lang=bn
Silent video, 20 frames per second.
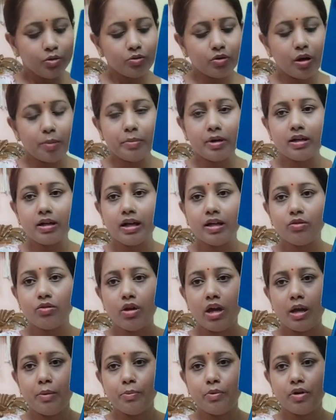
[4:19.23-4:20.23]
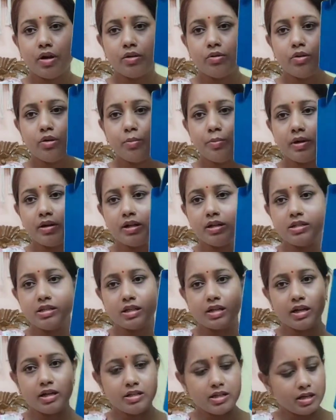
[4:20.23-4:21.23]
তো আমাকে তো এই প্রোডাক্টগুলো পাঠিয়েছে
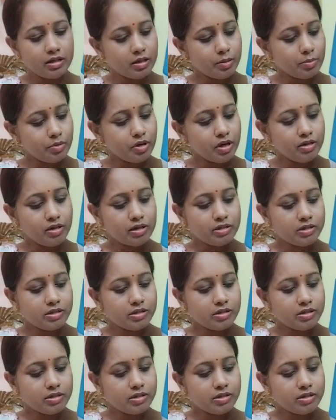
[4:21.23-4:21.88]
এখানে চারটে প্রোডাক্ট